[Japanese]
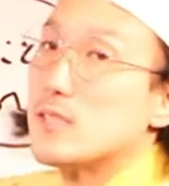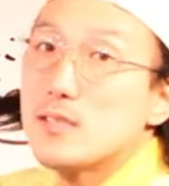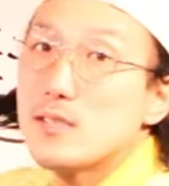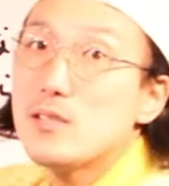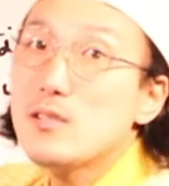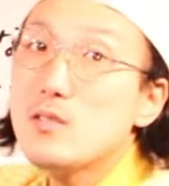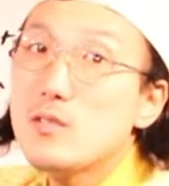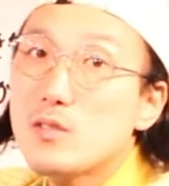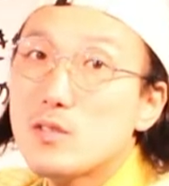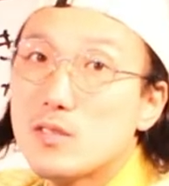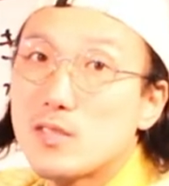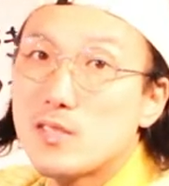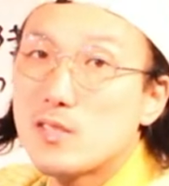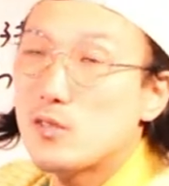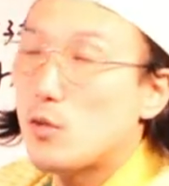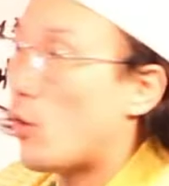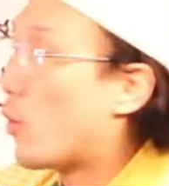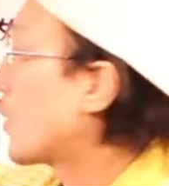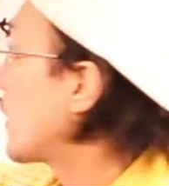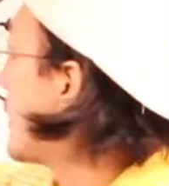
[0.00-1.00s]

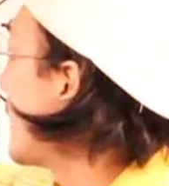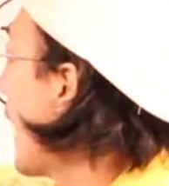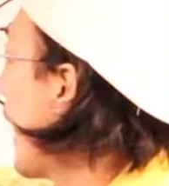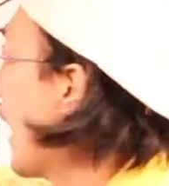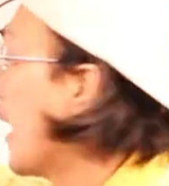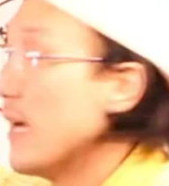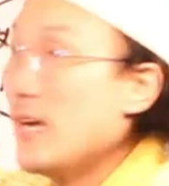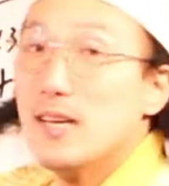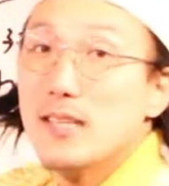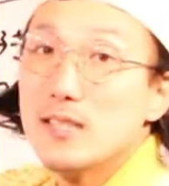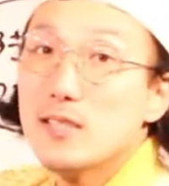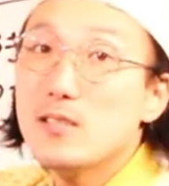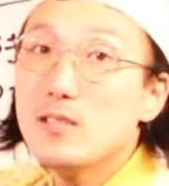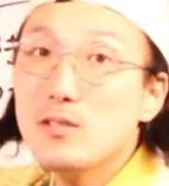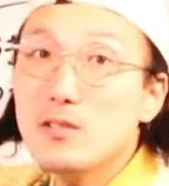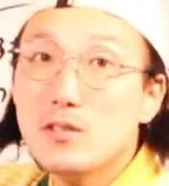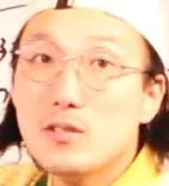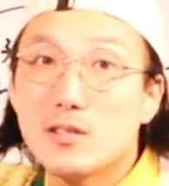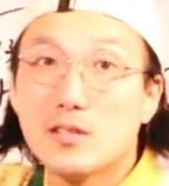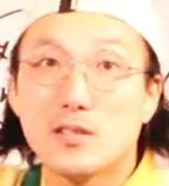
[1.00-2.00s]
スーツを着て、
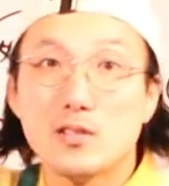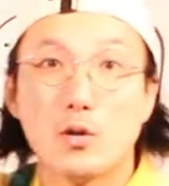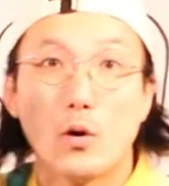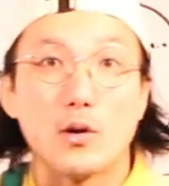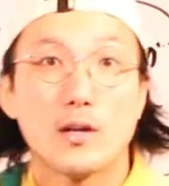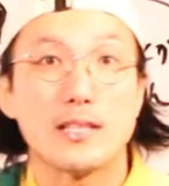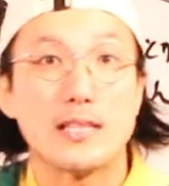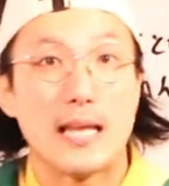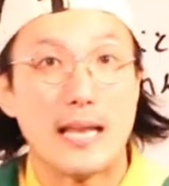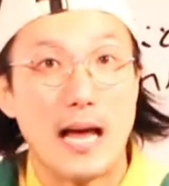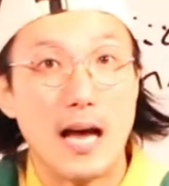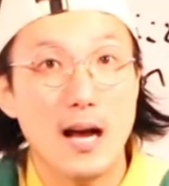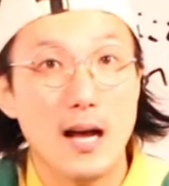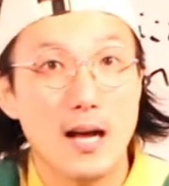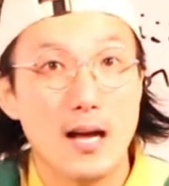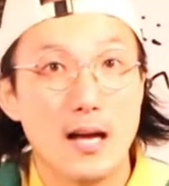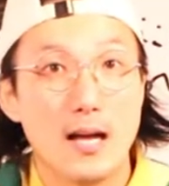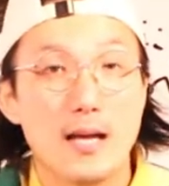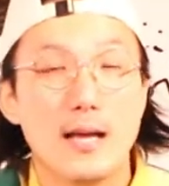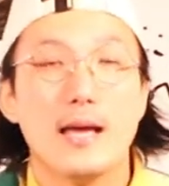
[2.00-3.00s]
スーツを着て
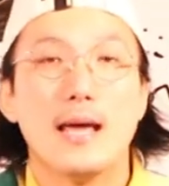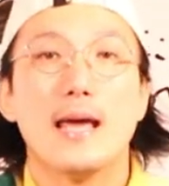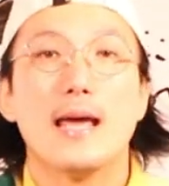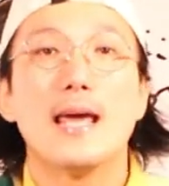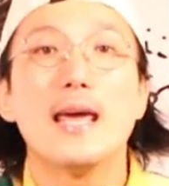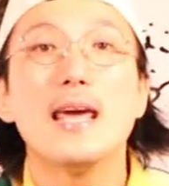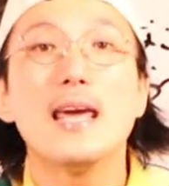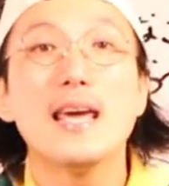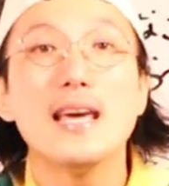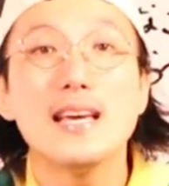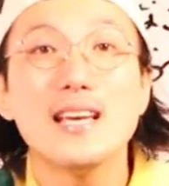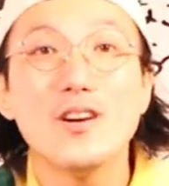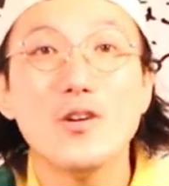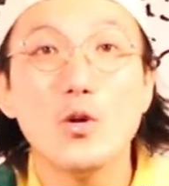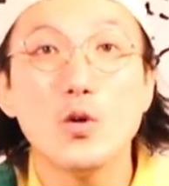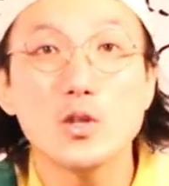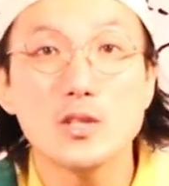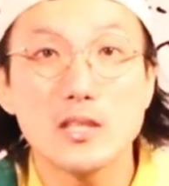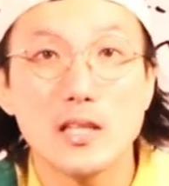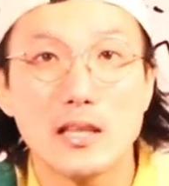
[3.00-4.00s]
な、営
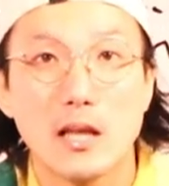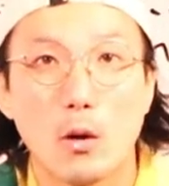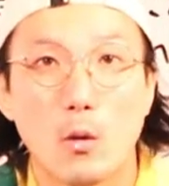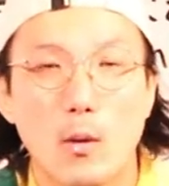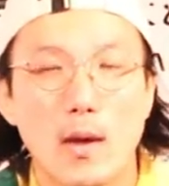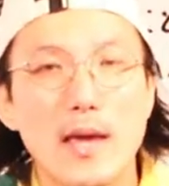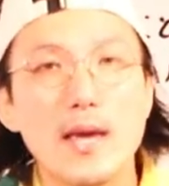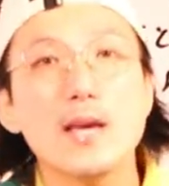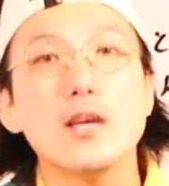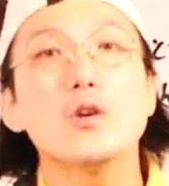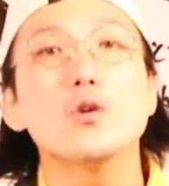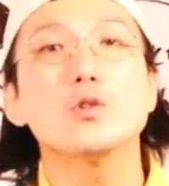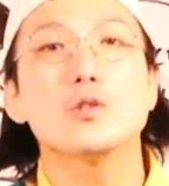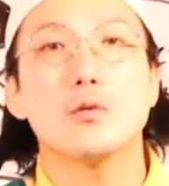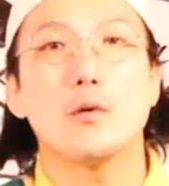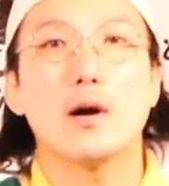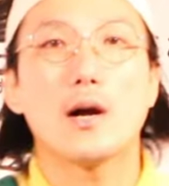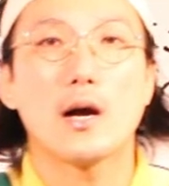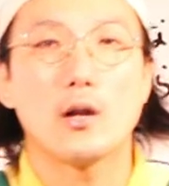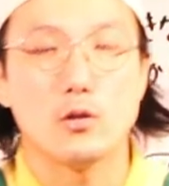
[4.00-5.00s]
業してたの営業っ
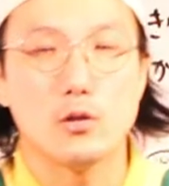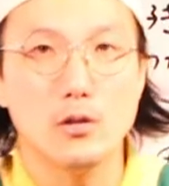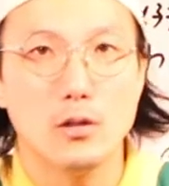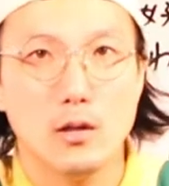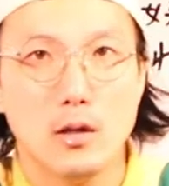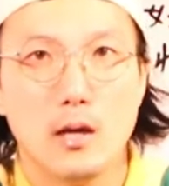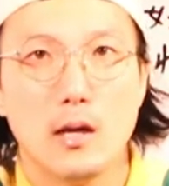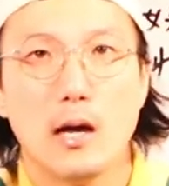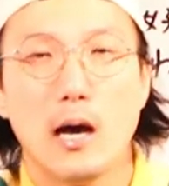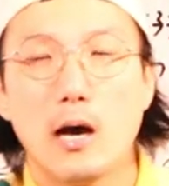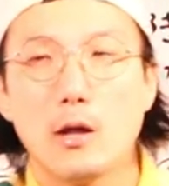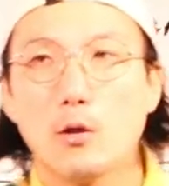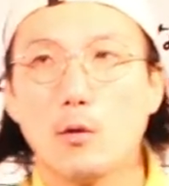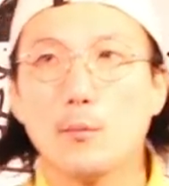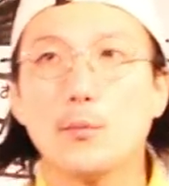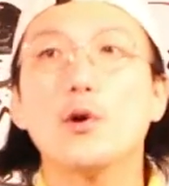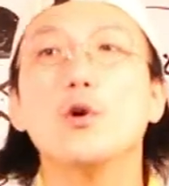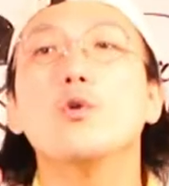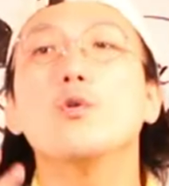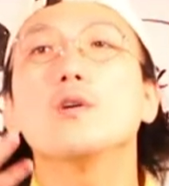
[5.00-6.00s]
てわかるあの
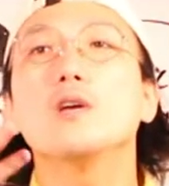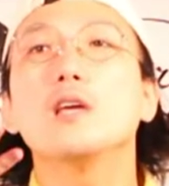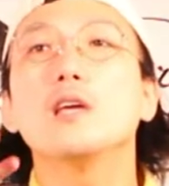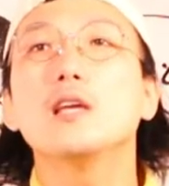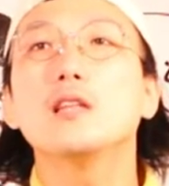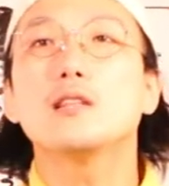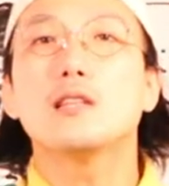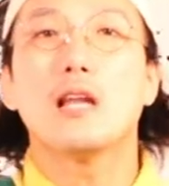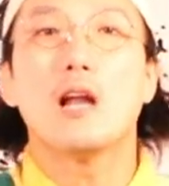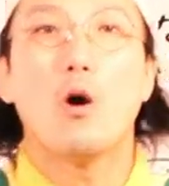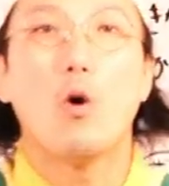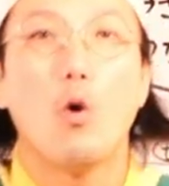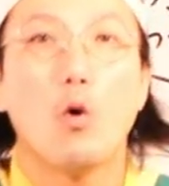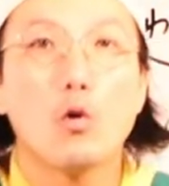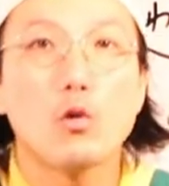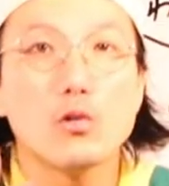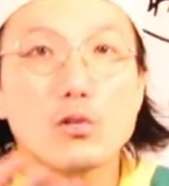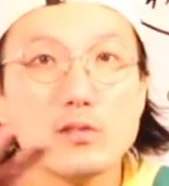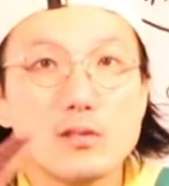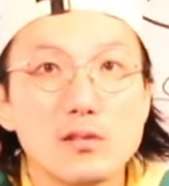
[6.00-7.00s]
病院行ったらお
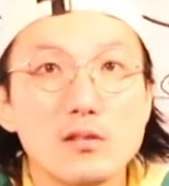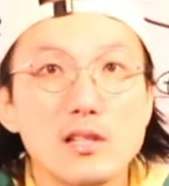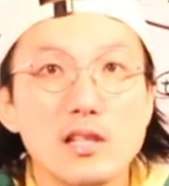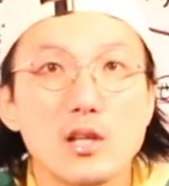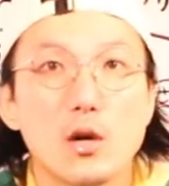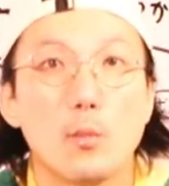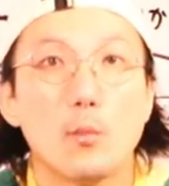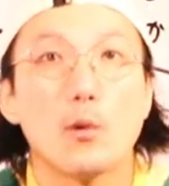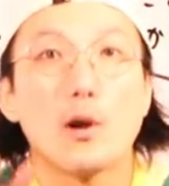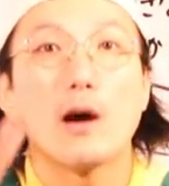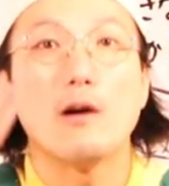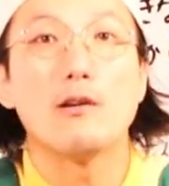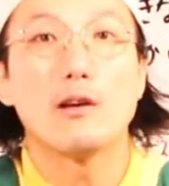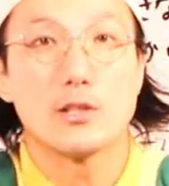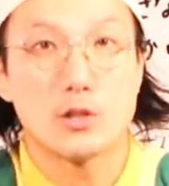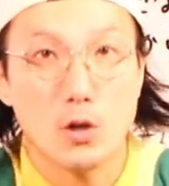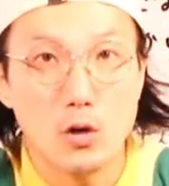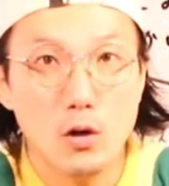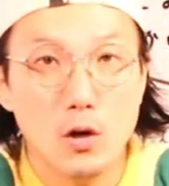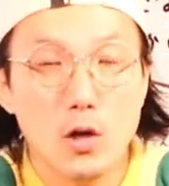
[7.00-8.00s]
薬をもらうで
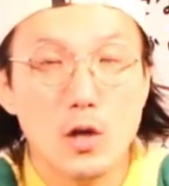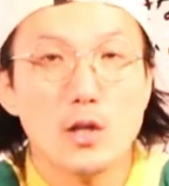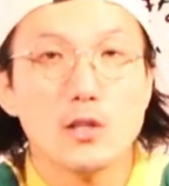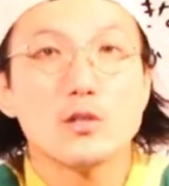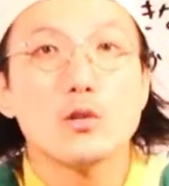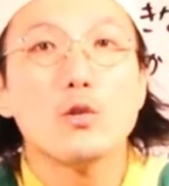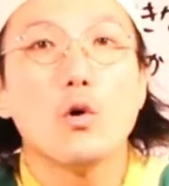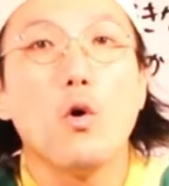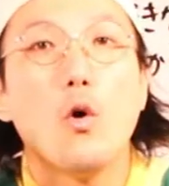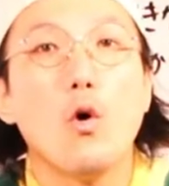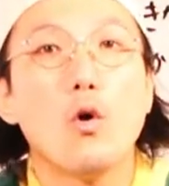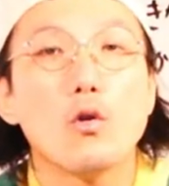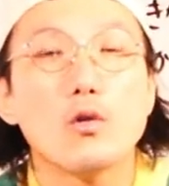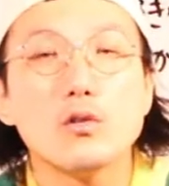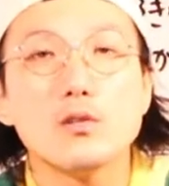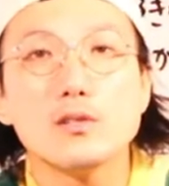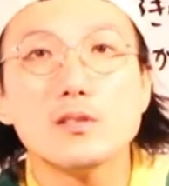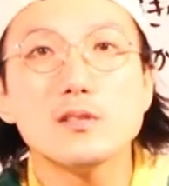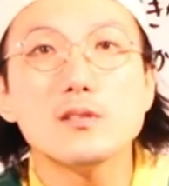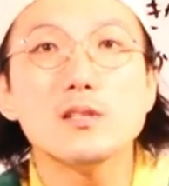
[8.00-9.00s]
しょそのお
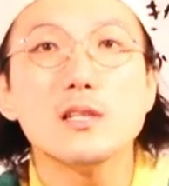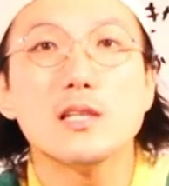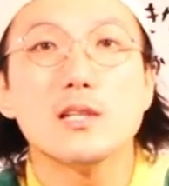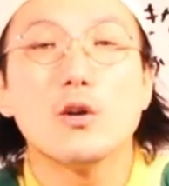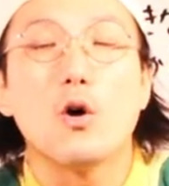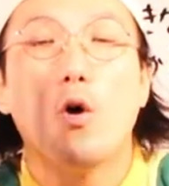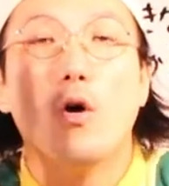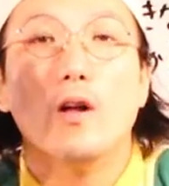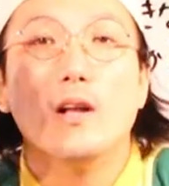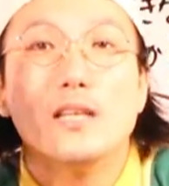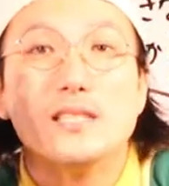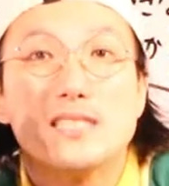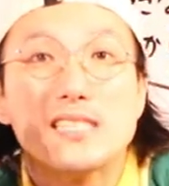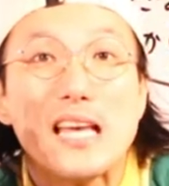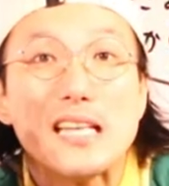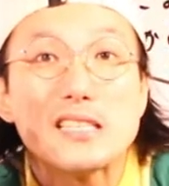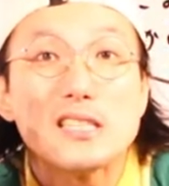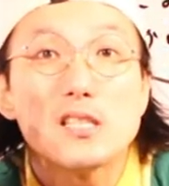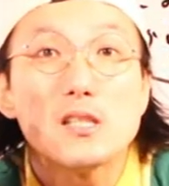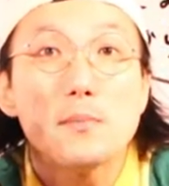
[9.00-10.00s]
薬の
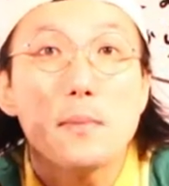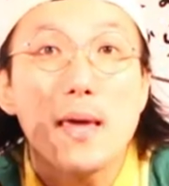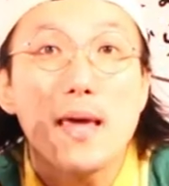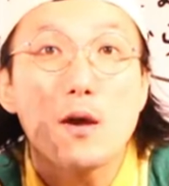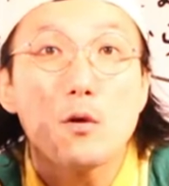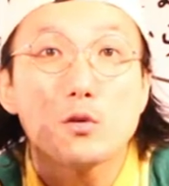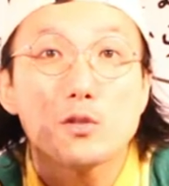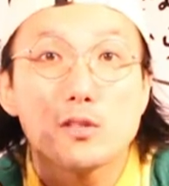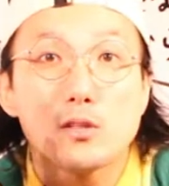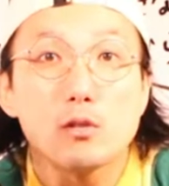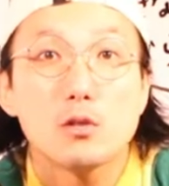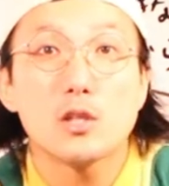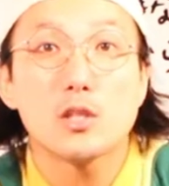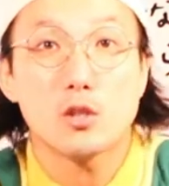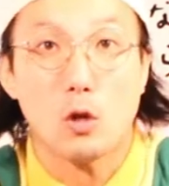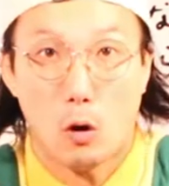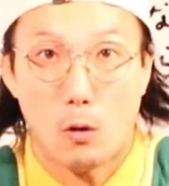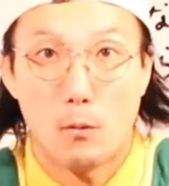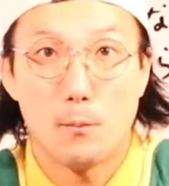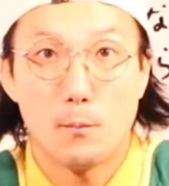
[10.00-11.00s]
説明をする
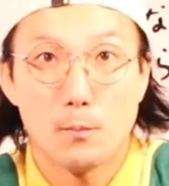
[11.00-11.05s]
人